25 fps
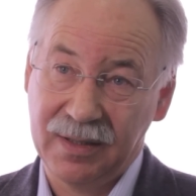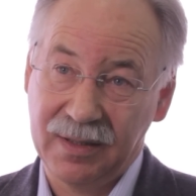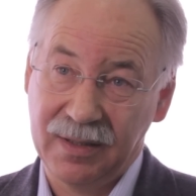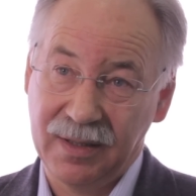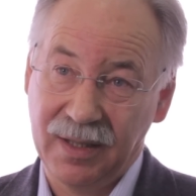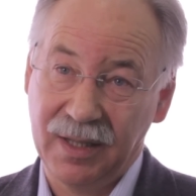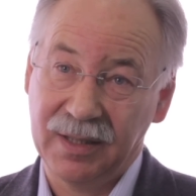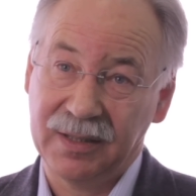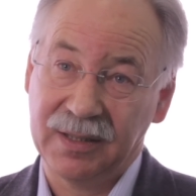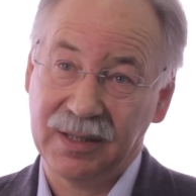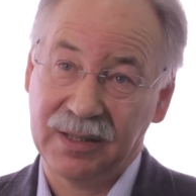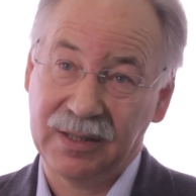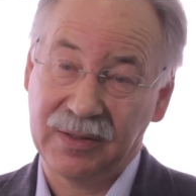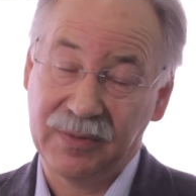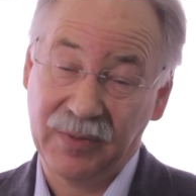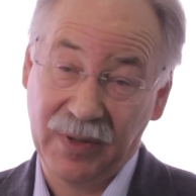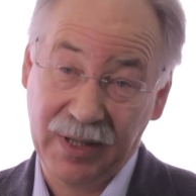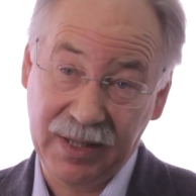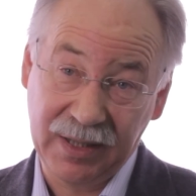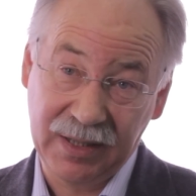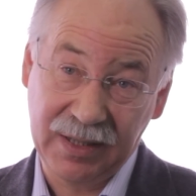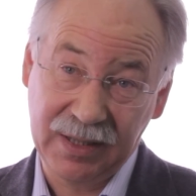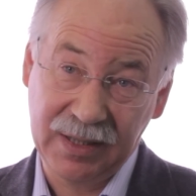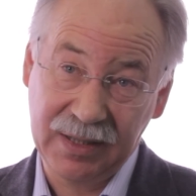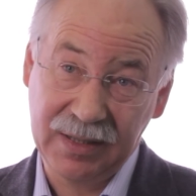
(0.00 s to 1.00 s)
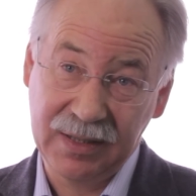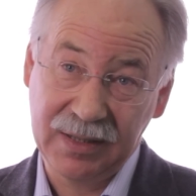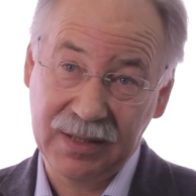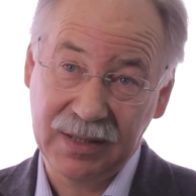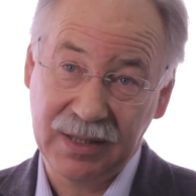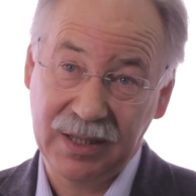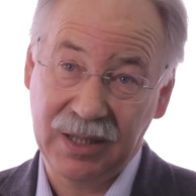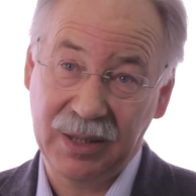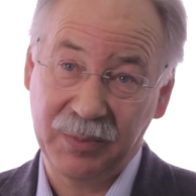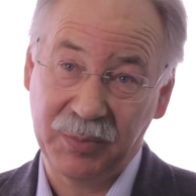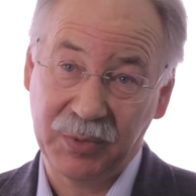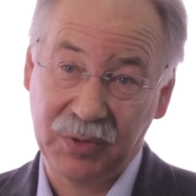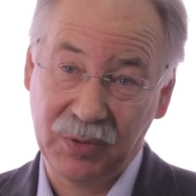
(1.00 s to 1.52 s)
Это кварки
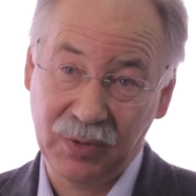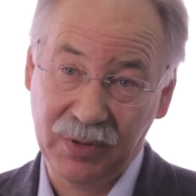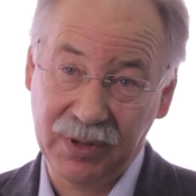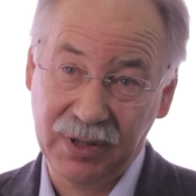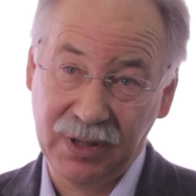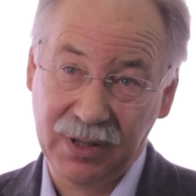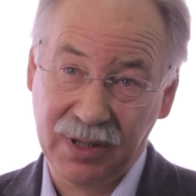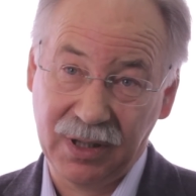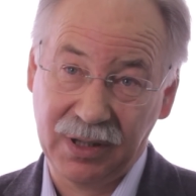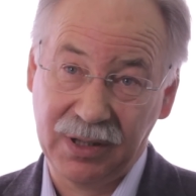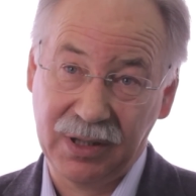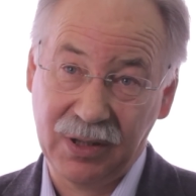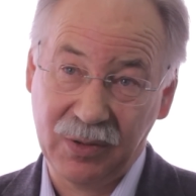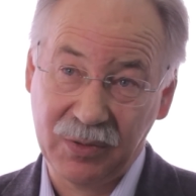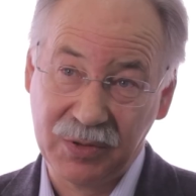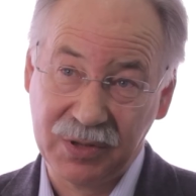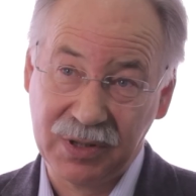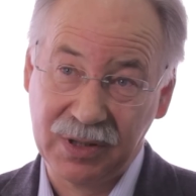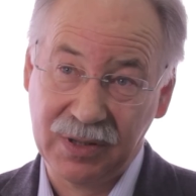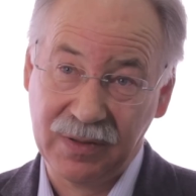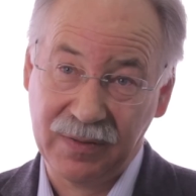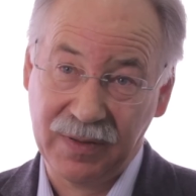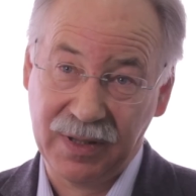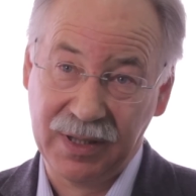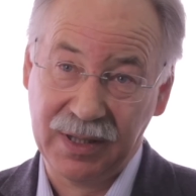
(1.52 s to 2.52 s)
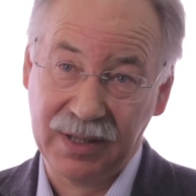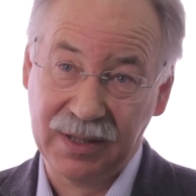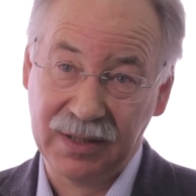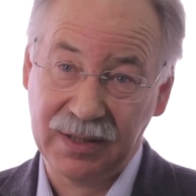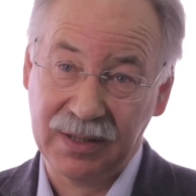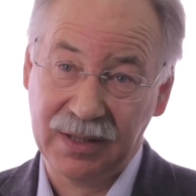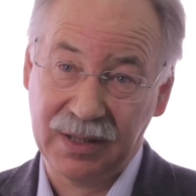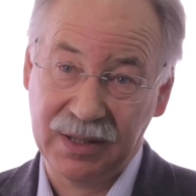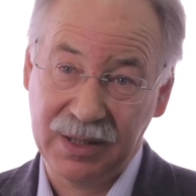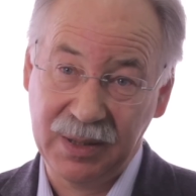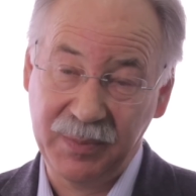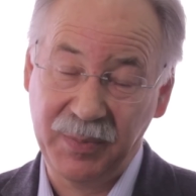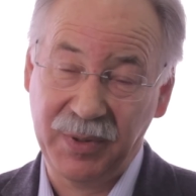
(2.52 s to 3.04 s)
и лептоны, как я уже
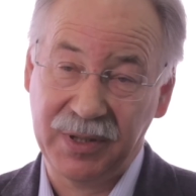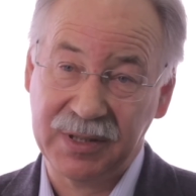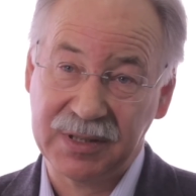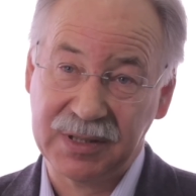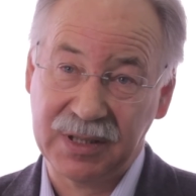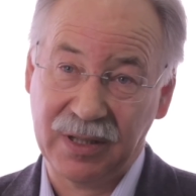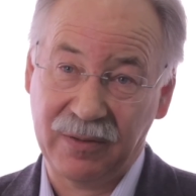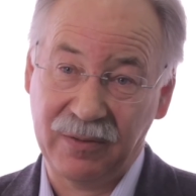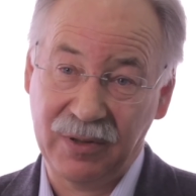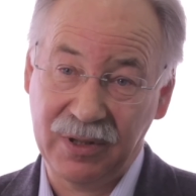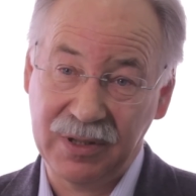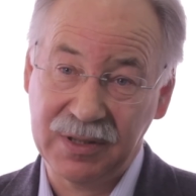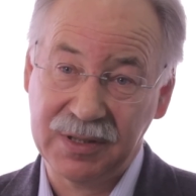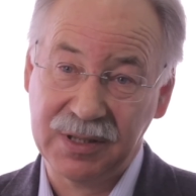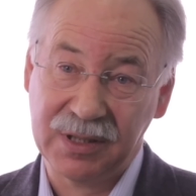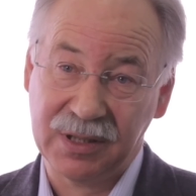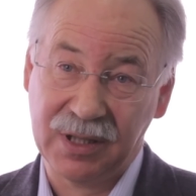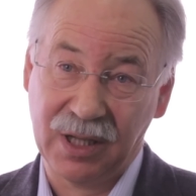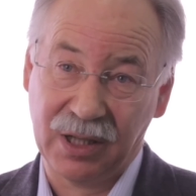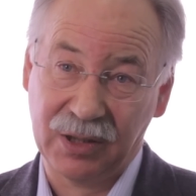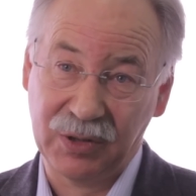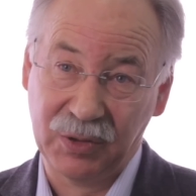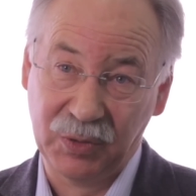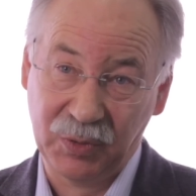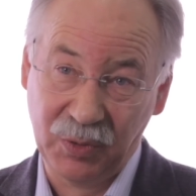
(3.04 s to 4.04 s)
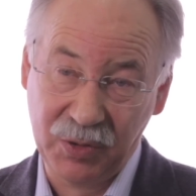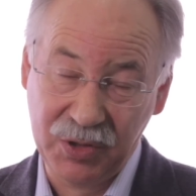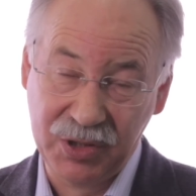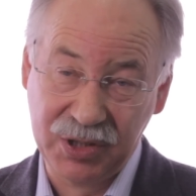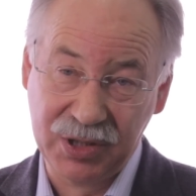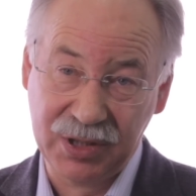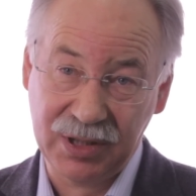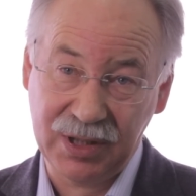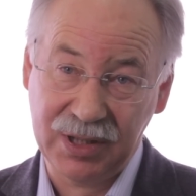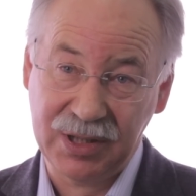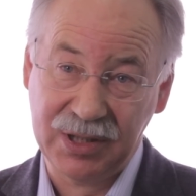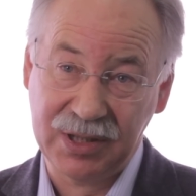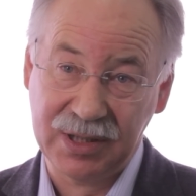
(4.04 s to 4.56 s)
говорил, они представляются как
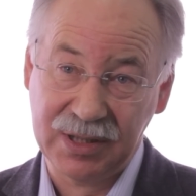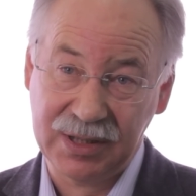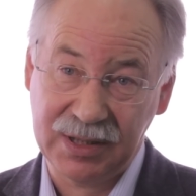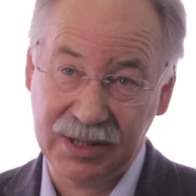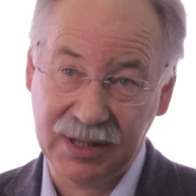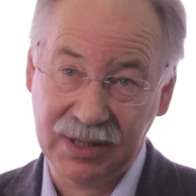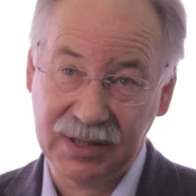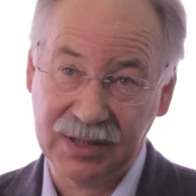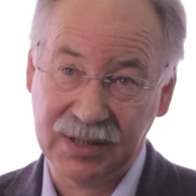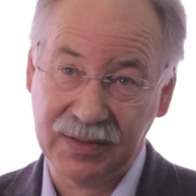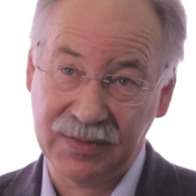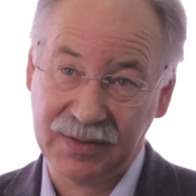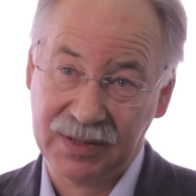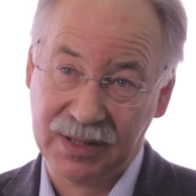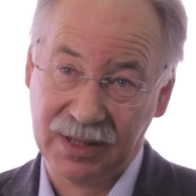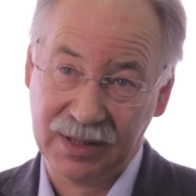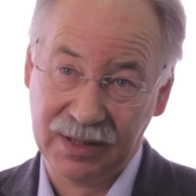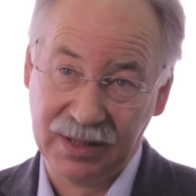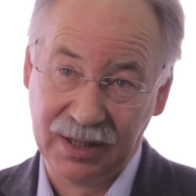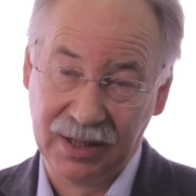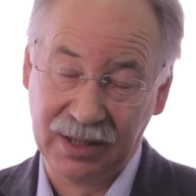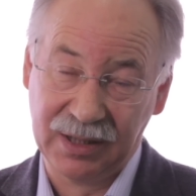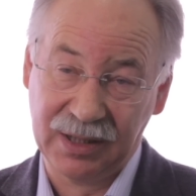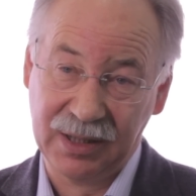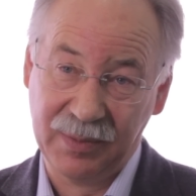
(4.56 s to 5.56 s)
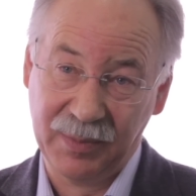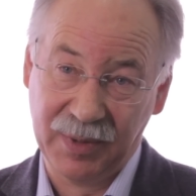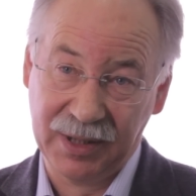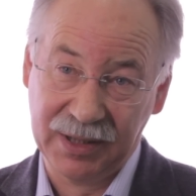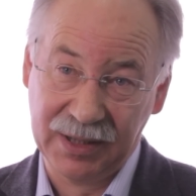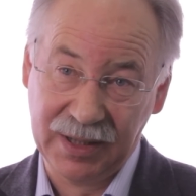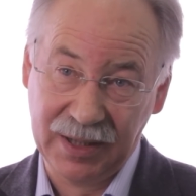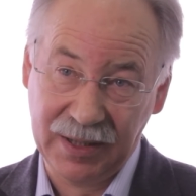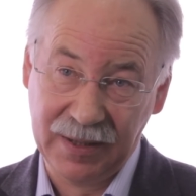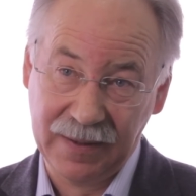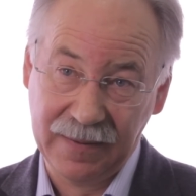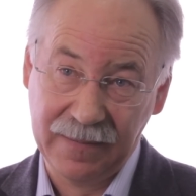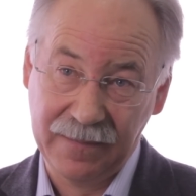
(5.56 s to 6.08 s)
точные частицы в стандартной
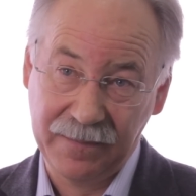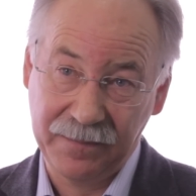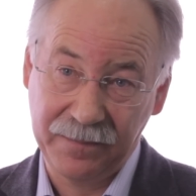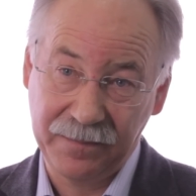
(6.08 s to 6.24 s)
модели.